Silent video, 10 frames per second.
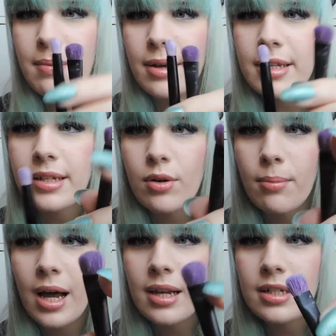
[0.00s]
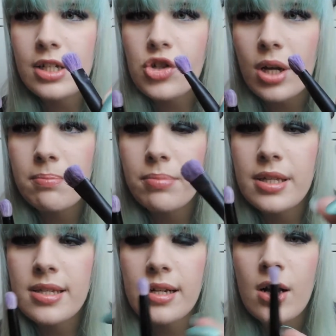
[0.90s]
einmal hier der normale
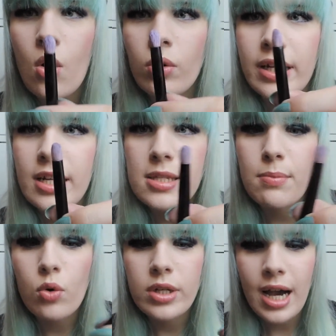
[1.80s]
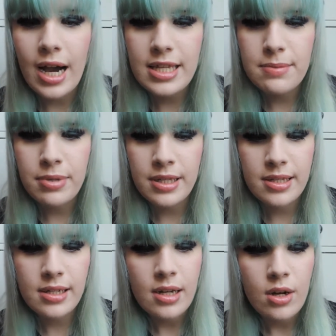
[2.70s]
Lidschattenpinsel und dann der Smoky Eyes
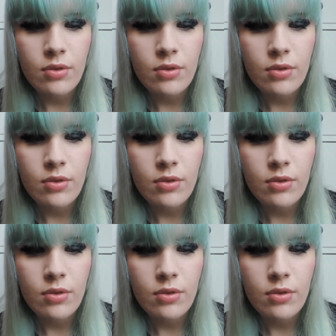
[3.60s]
Pinsel.